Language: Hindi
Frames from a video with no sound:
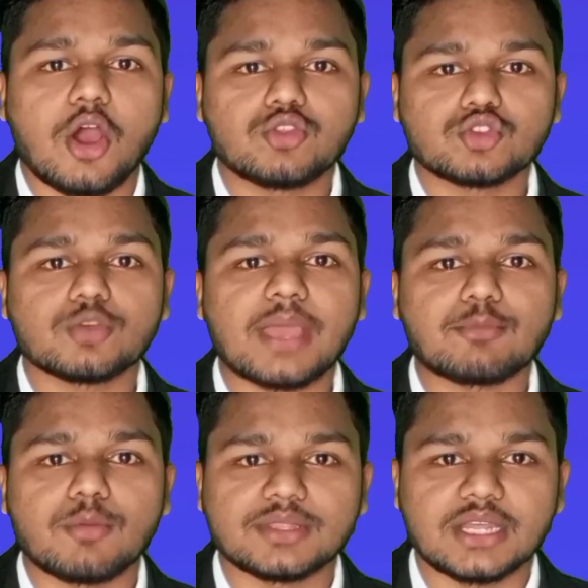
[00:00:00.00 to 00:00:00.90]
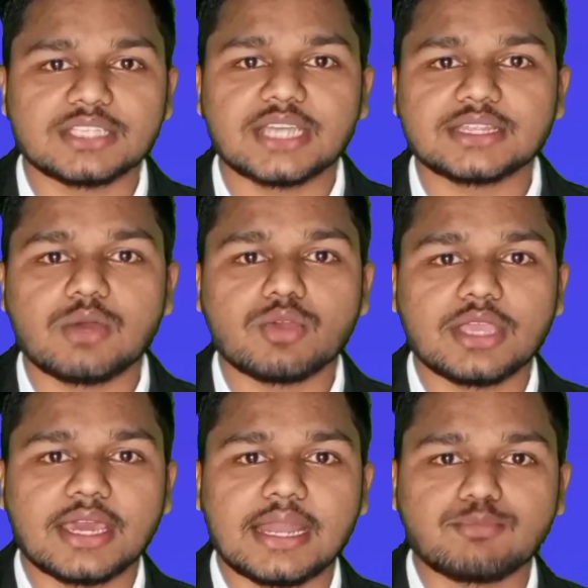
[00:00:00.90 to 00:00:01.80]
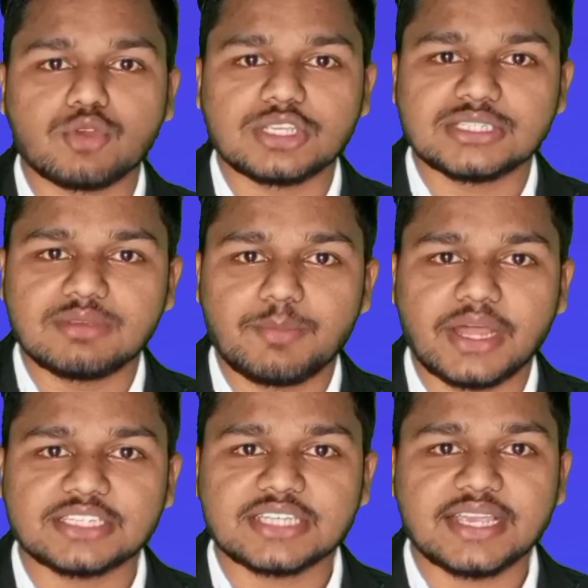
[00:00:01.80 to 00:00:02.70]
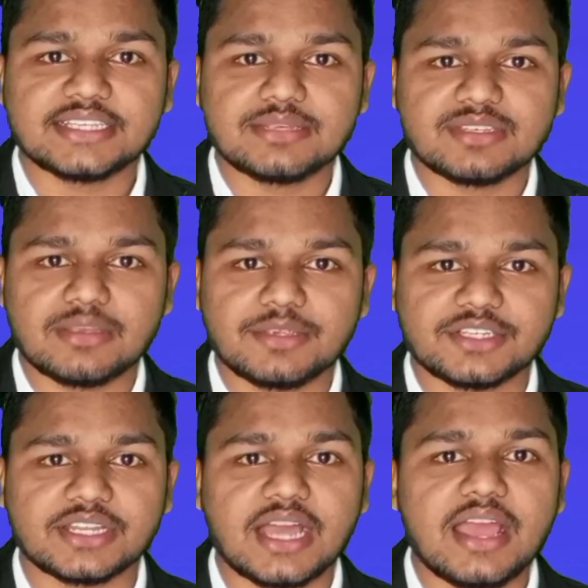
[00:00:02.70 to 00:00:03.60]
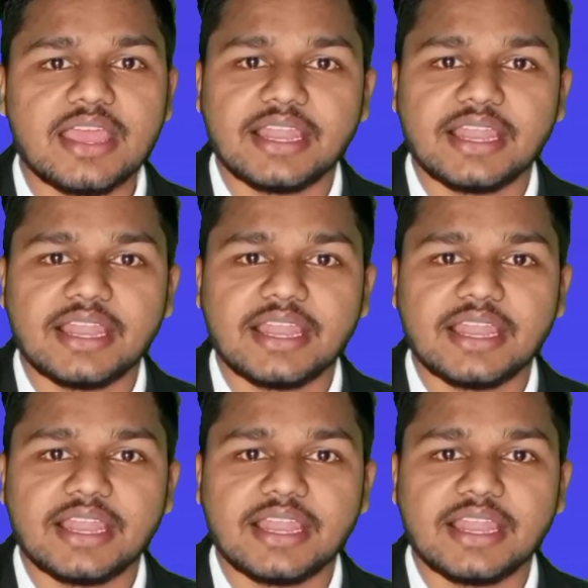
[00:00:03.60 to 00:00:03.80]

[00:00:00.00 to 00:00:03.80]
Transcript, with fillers: और दोस्तों मैं आपको बताना चाहता हूँ कि अगर आपको किसी भी ब्रांच का किसी भी सेमेस्टर का